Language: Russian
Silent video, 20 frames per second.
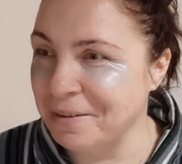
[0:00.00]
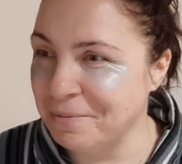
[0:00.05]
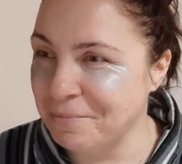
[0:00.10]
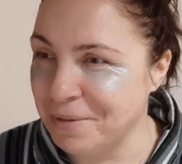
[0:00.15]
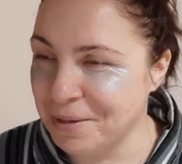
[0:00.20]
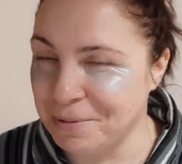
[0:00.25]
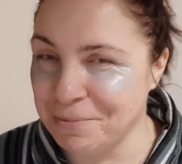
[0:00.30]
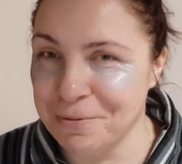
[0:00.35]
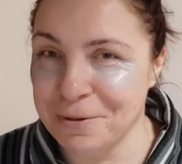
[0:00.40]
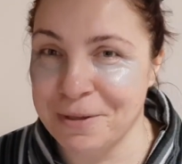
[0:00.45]

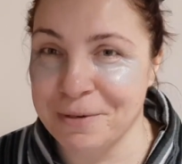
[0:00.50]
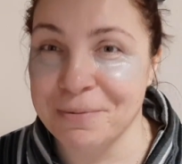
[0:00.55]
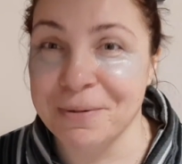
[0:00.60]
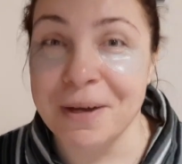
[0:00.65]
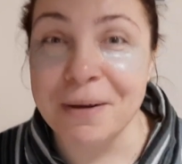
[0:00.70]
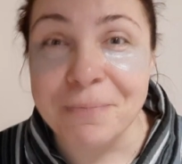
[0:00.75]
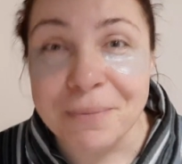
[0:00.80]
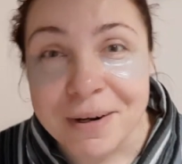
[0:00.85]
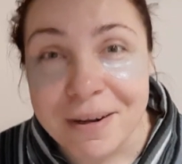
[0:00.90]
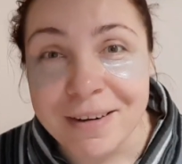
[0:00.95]
Посмотрим,
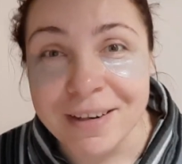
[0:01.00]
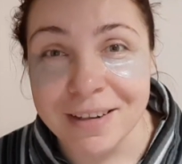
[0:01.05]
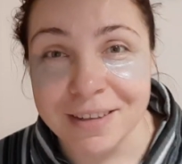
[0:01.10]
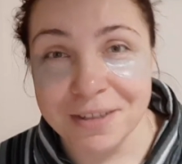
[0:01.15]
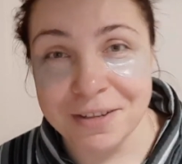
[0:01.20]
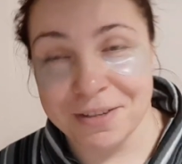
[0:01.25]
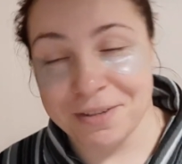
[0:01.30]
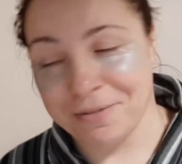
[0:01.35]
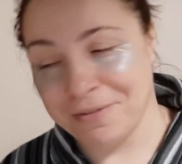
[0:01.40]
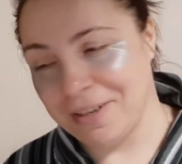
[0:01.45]
Сейчас. как правильно
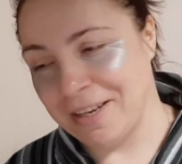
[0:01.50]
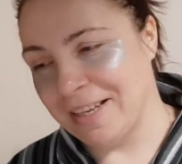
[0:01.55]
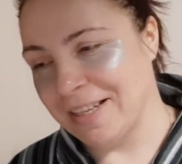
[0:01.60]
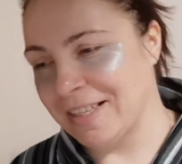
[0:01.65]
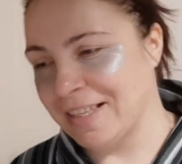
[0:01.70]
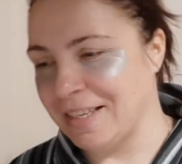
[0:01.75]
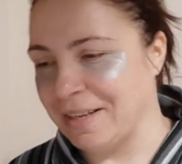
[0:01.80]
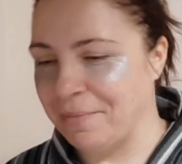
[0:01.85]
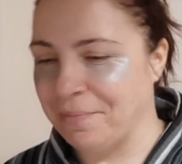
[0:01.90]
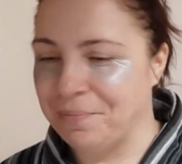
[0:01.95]

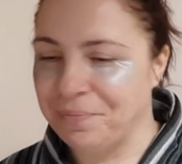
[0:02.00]
называется.